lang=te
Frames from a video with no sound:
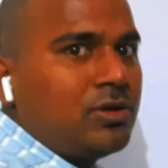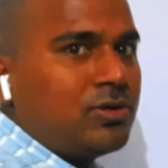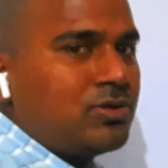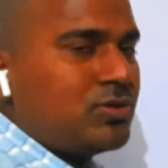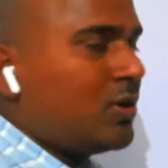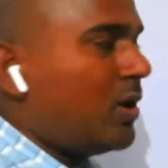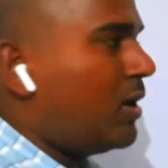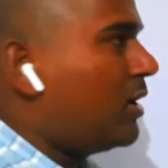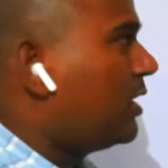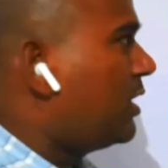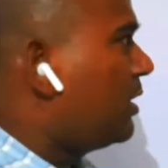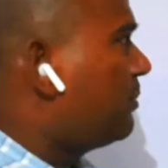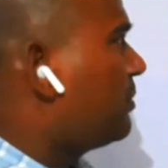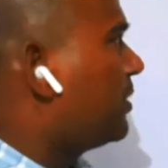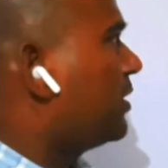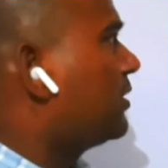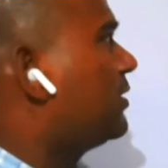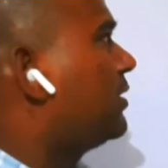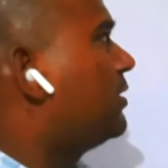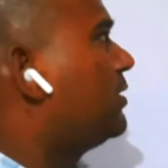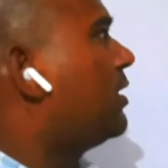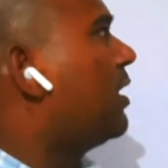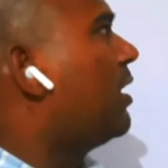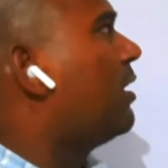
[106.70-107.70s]
సో అంటే
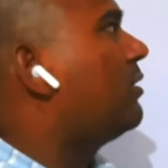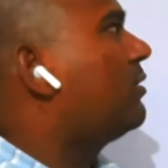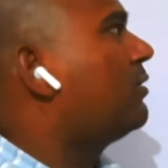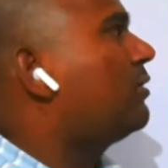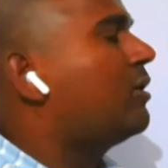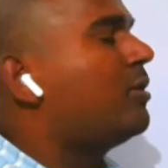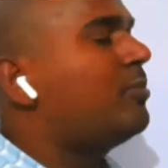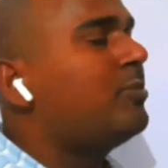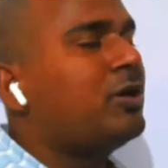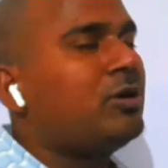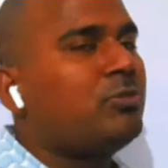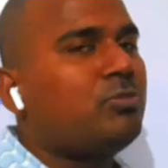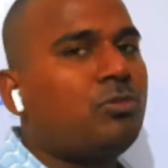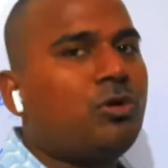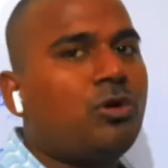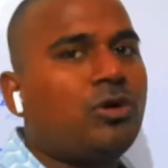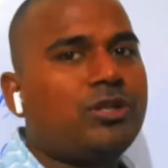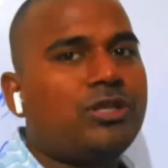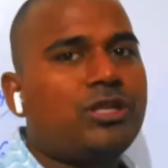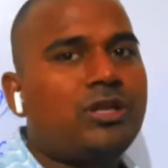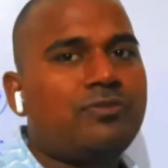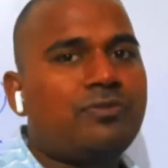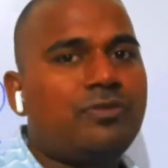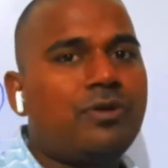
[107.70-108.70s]
ప్రతి దాంట్లో మీకు మోర్
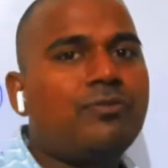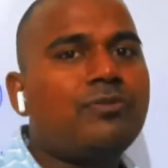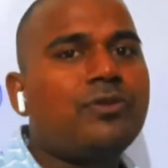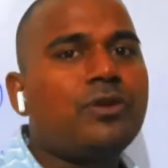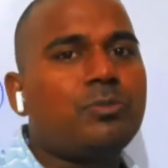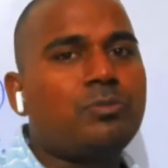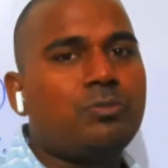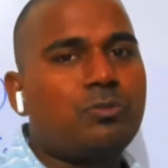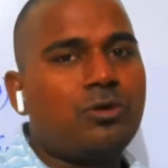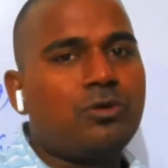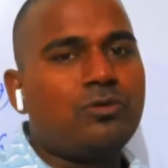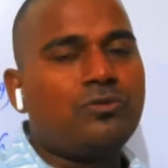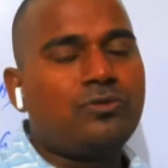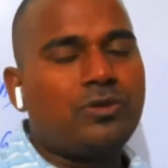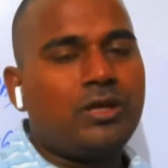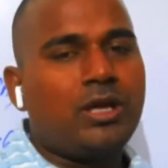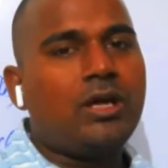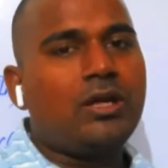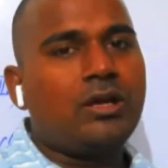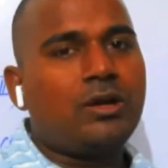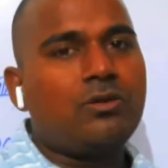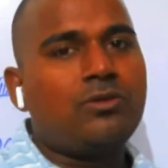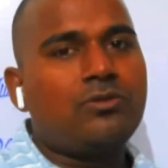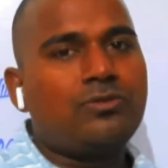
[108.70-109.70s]
దెన్ ఫిఫ్టీ
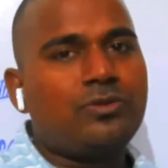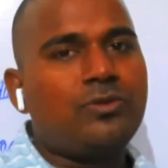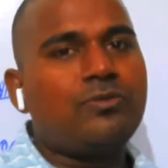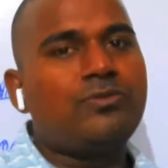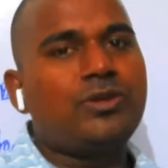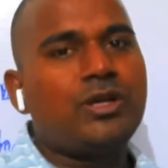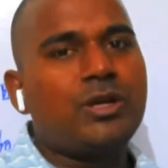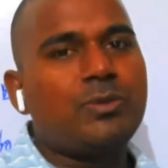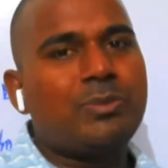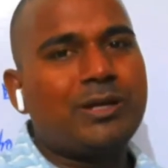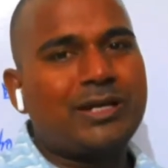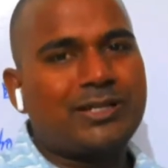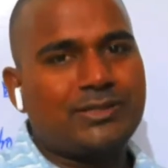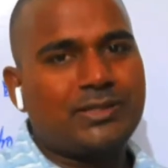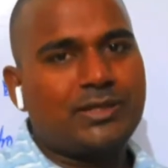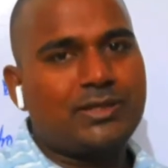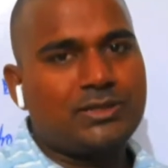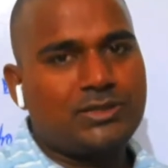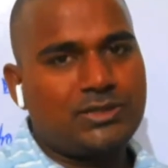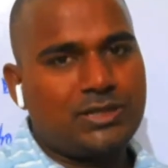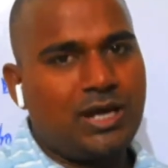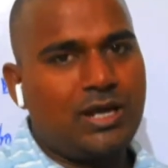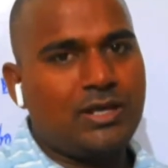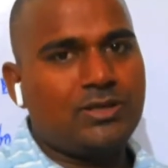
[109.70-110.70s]
అరౌండ్ ఫిఫ్టీ
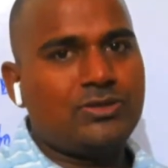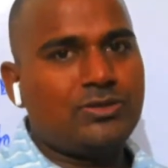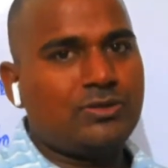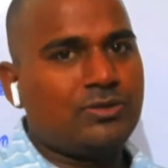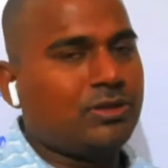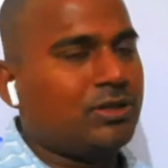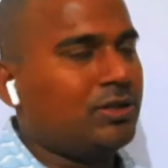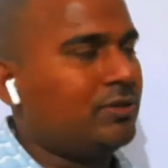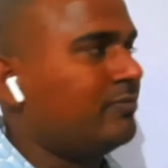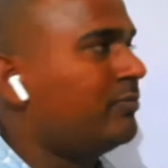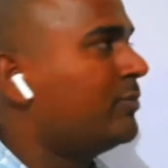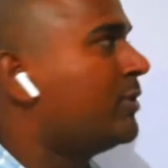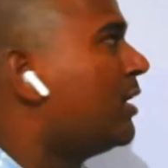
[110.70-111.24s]
పర్సెంట్ ఛాయిస్ ఉంది